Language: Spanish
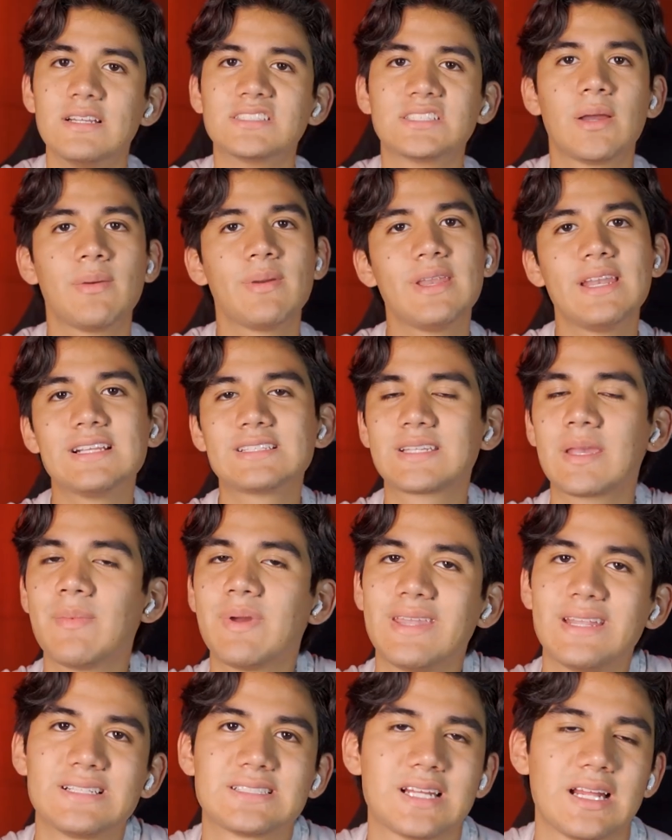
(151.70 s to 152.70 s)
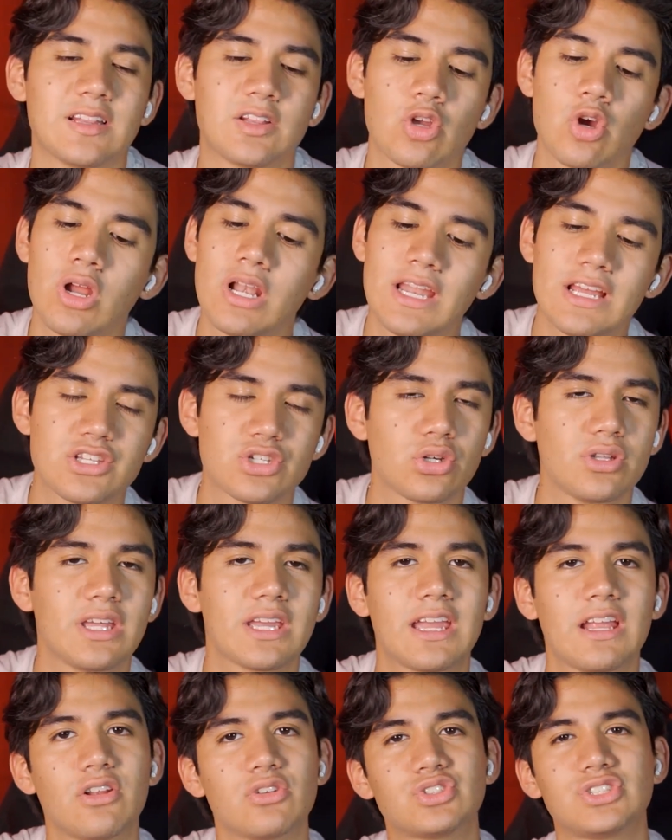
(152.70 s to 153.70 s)
Saben, es que me destanteó el hecho de
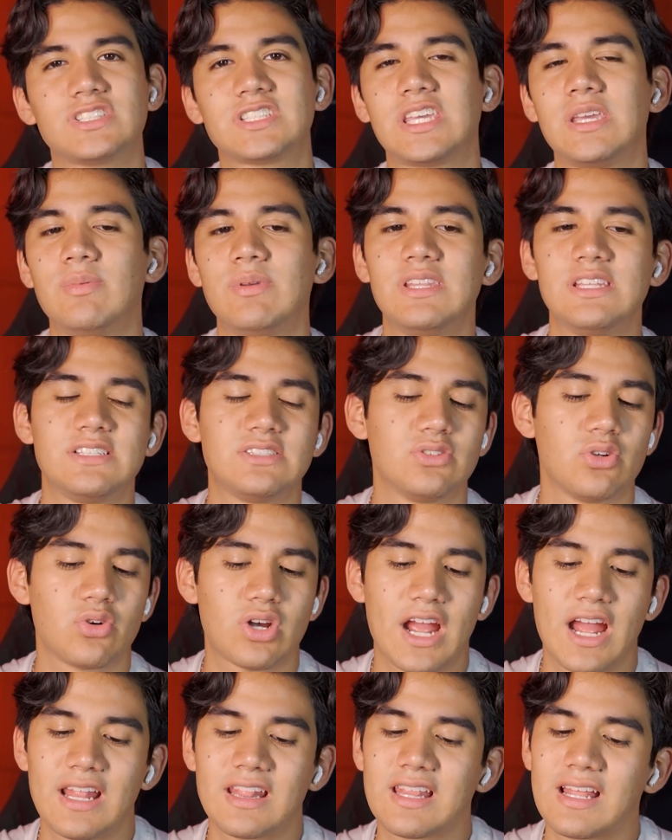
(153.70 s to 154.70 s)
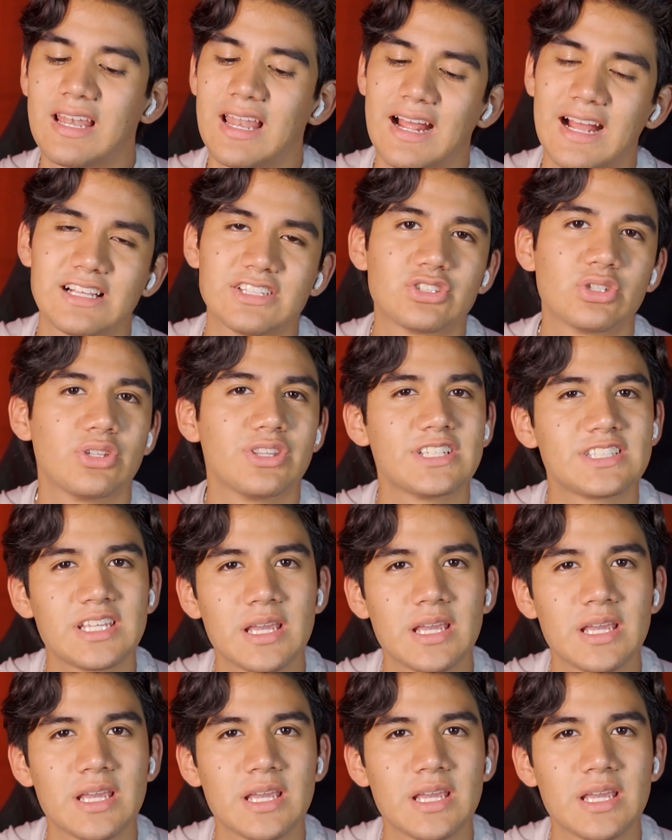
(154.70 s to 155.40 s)
que los Skibidis no cantan la canción de